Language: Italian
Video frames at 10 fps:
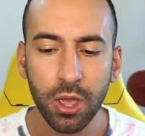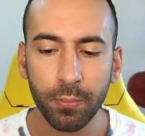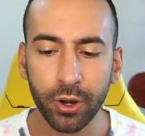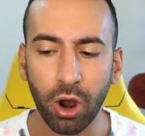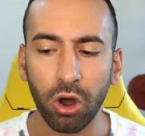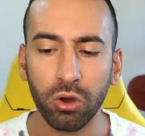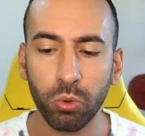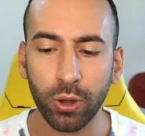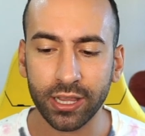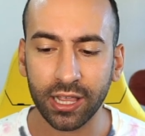però
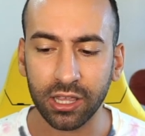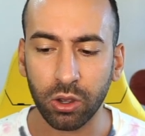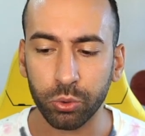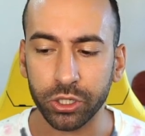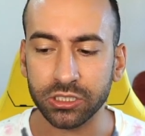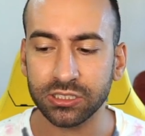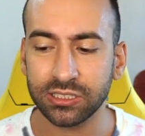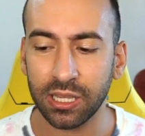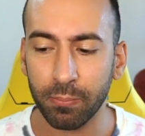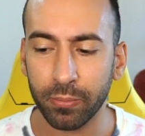guardate qui,
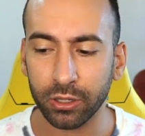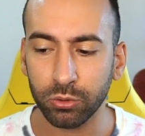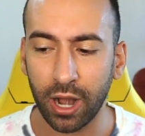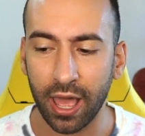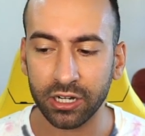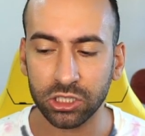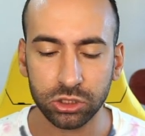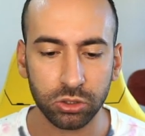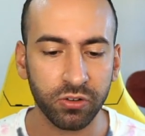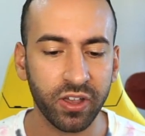sembra durare, ci
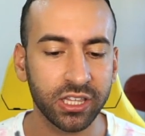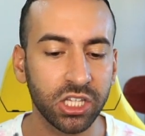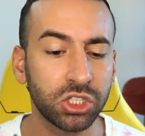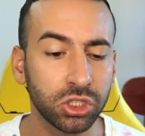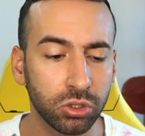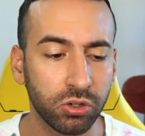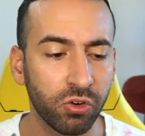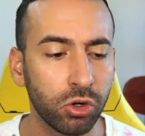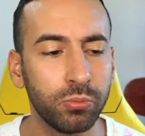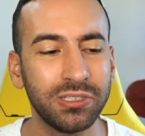sono vendite, ci sono
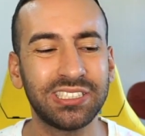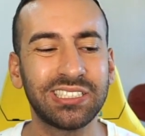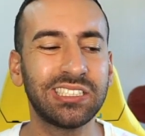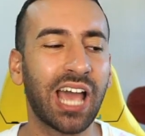volumi